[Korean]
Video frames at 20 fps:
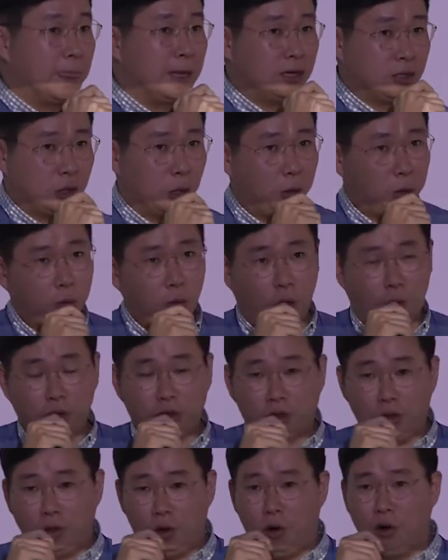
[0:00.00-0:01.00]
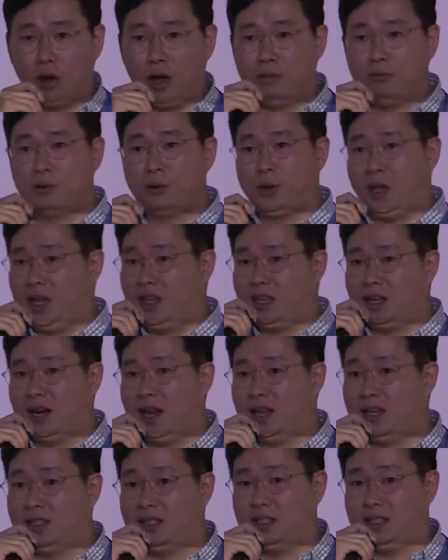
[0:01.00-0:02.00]
적어도 어떤 어감으로 얘기를
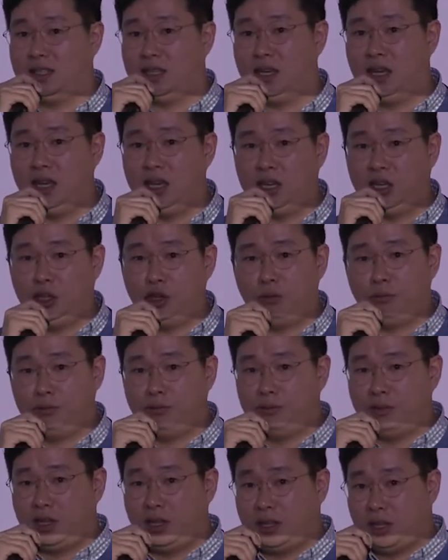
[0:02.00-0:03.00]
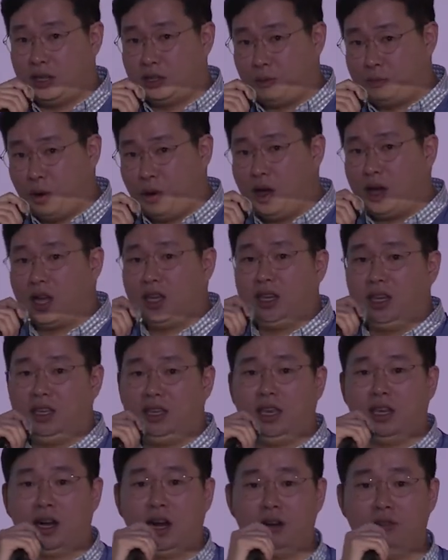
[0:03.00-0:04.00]
하는지 이런 부분에 대해서 명확하게
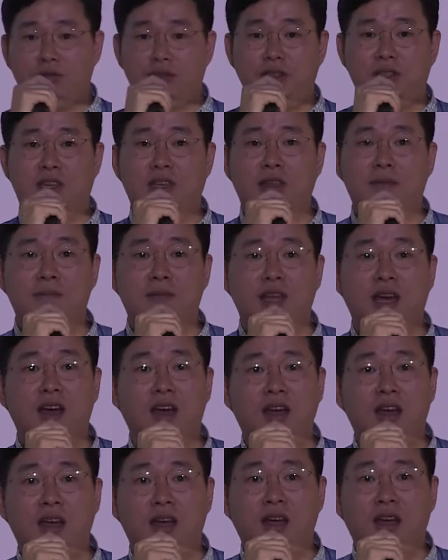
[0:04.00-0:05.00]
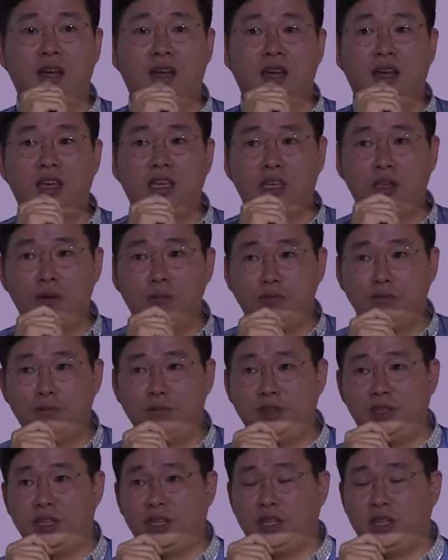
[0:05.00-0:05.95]
이해를 할 수 있게 됩니다. 이런 부분들이